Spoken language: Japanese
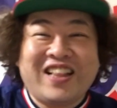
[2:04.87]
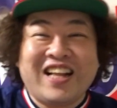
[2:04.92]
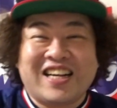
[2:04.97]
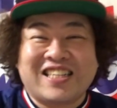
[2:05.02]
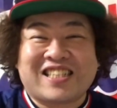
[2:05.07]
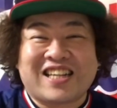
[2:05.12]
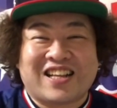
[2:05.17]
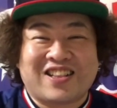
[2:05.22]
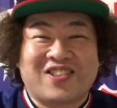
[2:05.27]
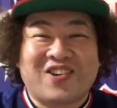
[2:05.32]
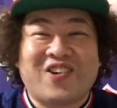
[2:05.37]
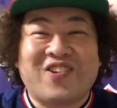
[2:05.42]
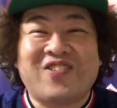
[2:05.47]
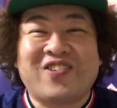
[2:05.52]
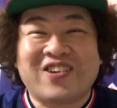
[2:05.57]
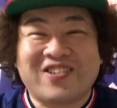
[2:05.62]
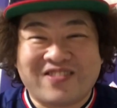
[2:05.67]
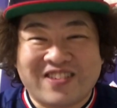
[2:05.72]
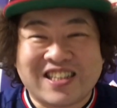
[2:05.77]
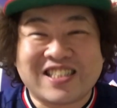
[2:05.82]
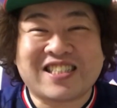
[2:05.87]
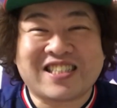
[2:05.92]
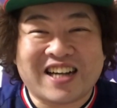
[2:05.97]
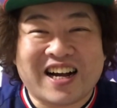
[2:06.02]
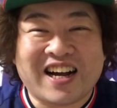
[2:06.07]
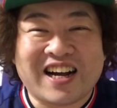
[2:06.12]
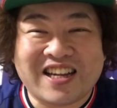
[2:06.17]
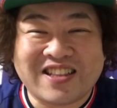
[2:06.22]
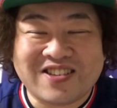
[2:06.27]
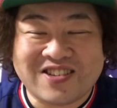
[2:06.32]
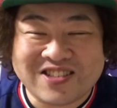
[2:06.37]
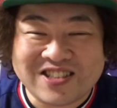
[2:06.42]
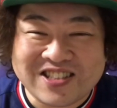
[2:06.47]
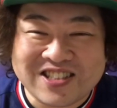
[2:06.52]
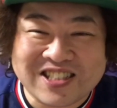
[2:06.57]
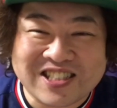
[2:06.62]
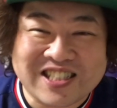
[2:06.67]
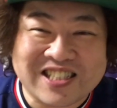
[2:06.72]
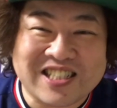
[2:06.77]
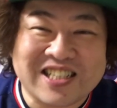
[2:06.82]
皆さんどう思いましたあの
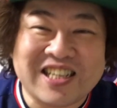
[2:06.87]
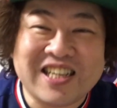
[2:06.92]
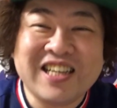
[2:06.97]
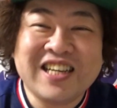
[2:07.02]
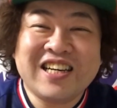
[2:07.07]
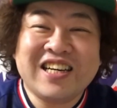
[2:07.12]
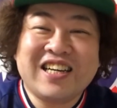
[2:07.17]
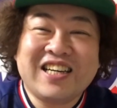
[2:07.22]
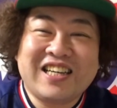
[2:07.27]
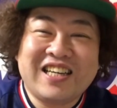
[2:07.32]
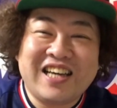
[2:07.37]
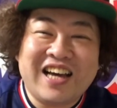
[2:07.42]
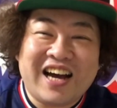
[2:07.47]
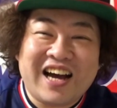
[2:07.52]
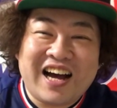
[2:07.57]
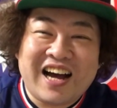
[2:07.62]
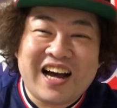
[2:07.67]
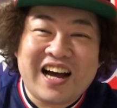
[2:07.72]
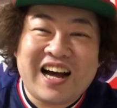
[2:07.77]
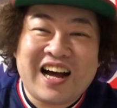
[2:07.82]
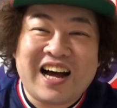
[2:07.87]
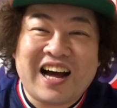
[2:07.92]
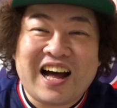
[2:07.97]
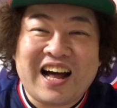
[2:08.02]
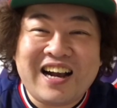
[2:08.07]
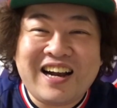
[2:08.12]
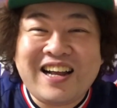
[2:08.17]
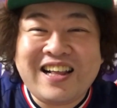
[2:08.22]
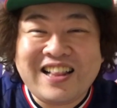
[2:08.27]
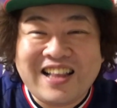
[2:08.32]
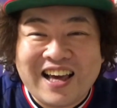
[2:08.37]
ニュース。いやー、あれ